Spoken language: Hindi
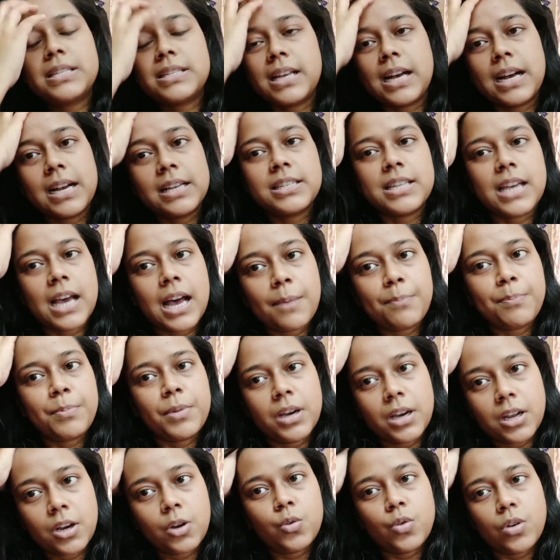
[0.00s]
मसाज
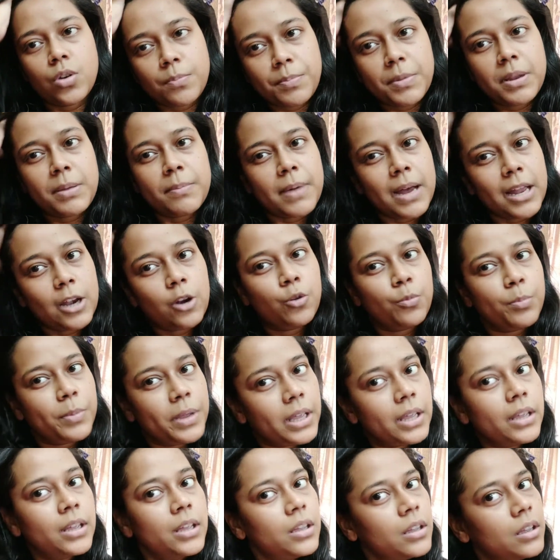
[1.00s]
आप कर लो अपने बालों
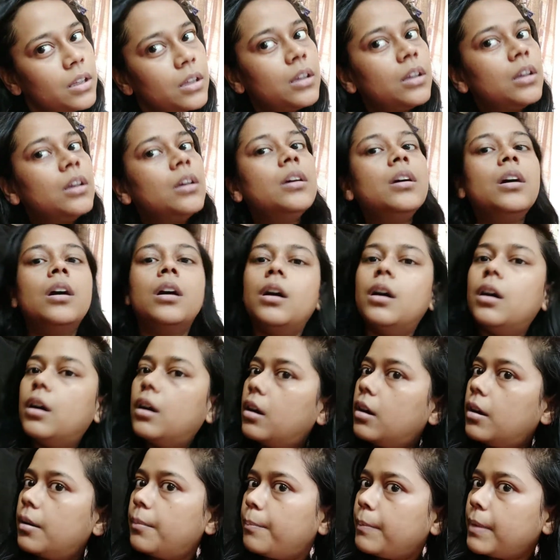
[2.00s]
में
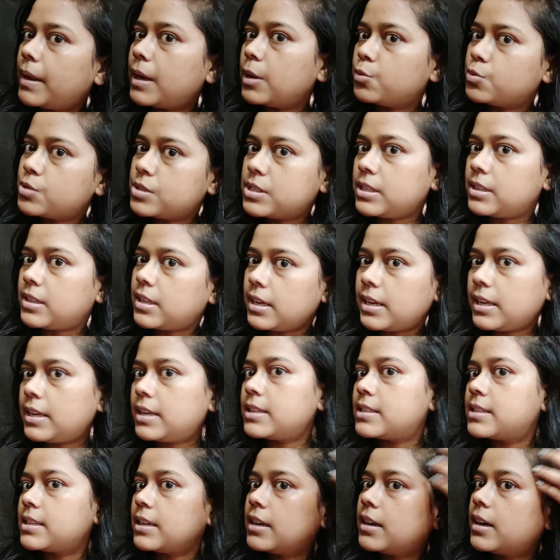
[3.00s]
uh, मैं उसी
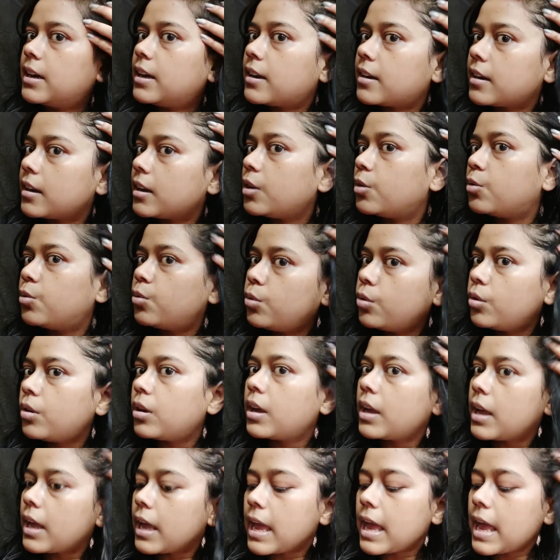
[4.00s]
तरीके से कर रही हूँ
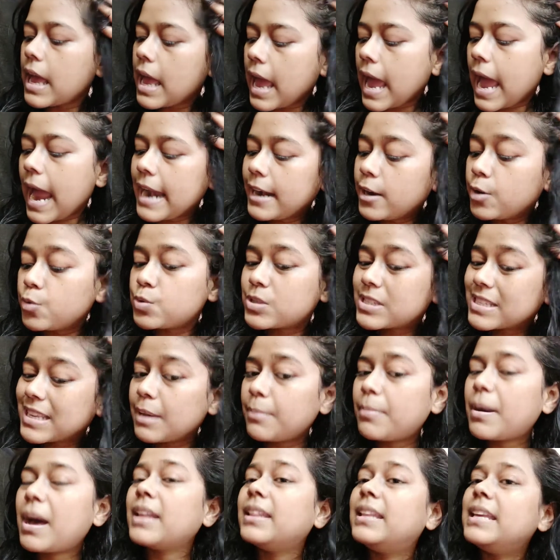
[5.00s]
एंड
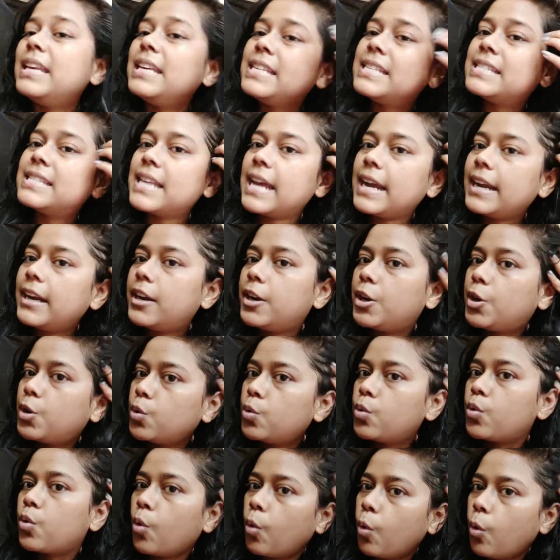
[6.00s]
उसके बाद ही सेड
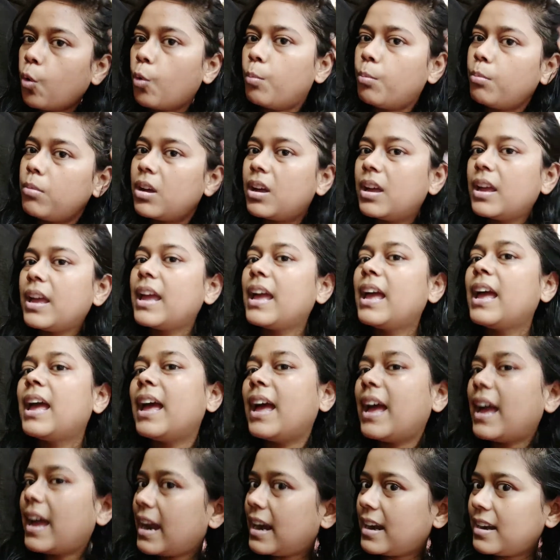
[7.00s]
टू कोम
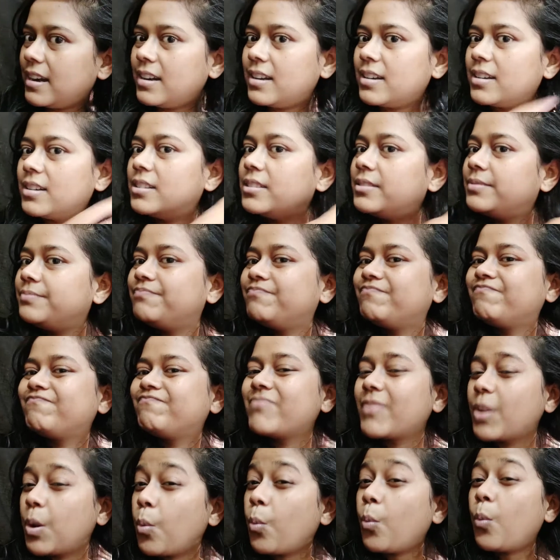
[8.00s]
एंड
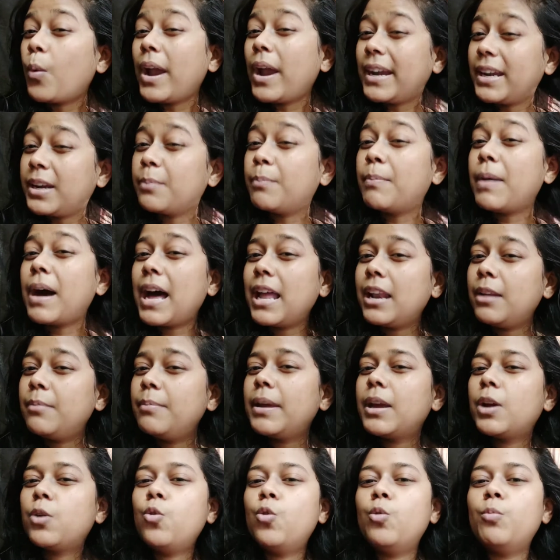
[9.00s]
वेट
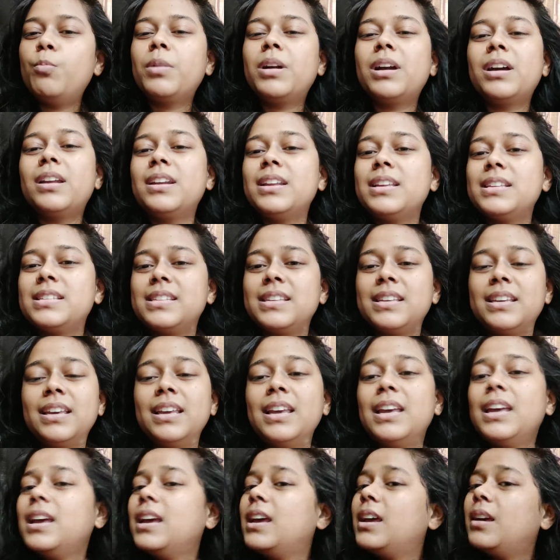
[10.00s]
बाल में कोम करने
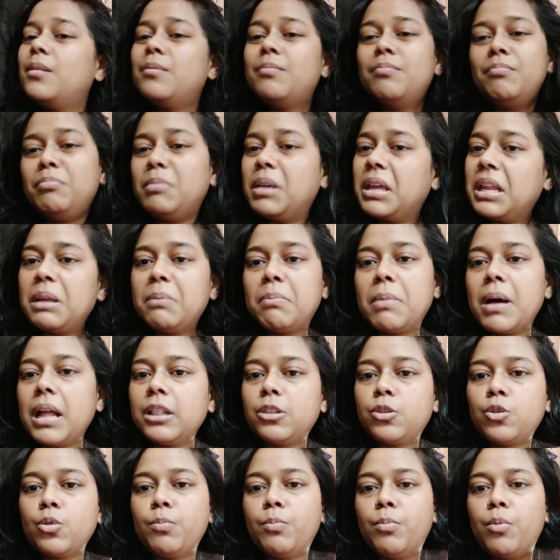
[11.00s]
से मेरे
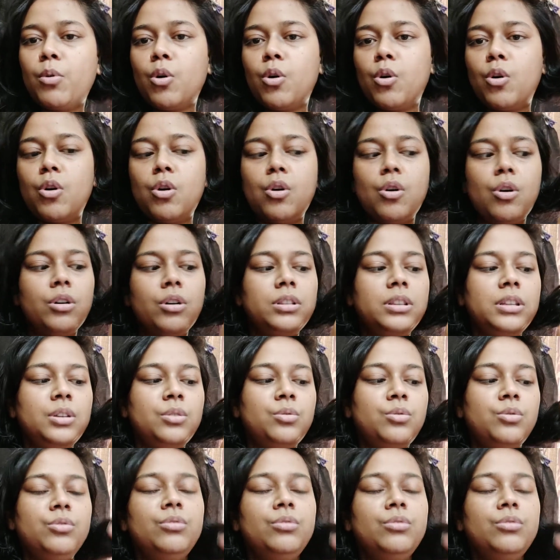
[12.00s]
बाल तो बहुत